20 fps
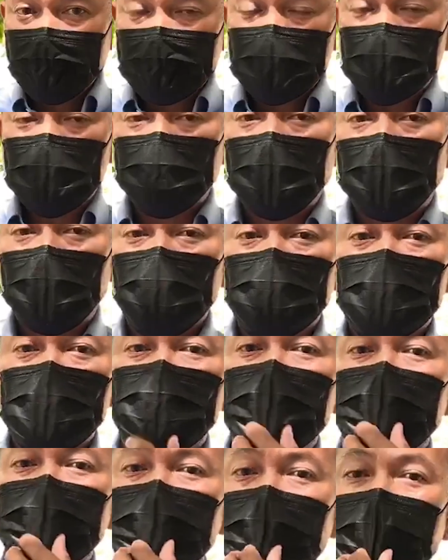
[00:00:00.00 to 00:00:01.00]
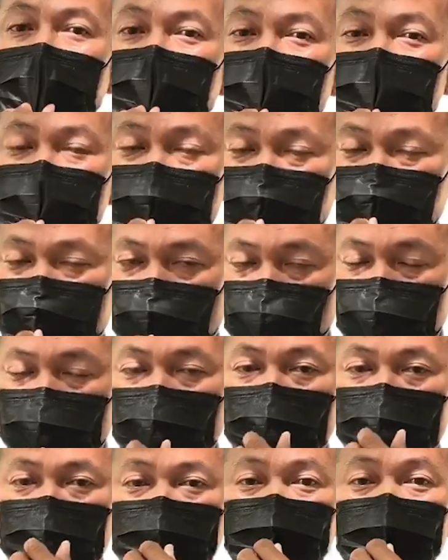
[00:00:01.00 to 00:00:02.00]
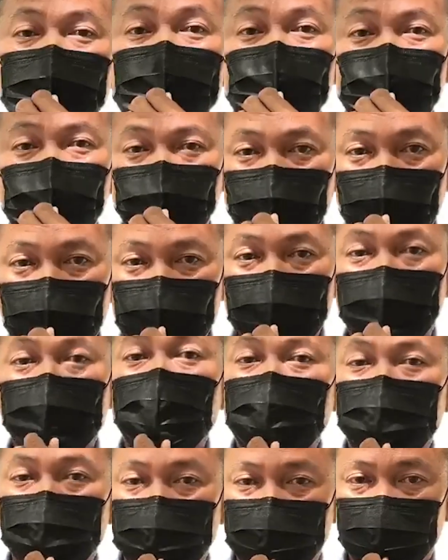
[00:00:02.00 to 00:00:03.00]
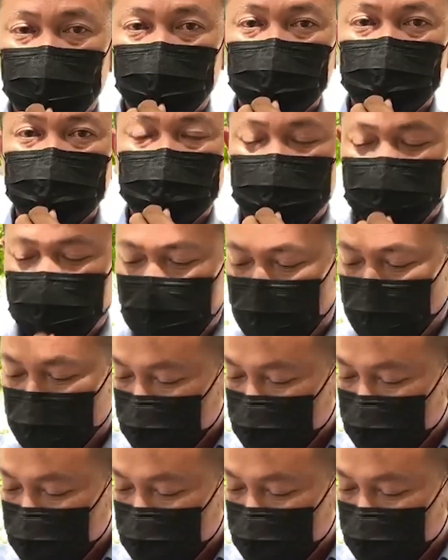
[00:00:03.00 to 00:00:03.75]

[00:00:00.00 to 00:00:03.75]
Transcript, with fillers: ซึ่งเป็นโรงพยาบาลหนาสนามของจังหวัดยโสธรอีกแห่งหนึ่งนะครับ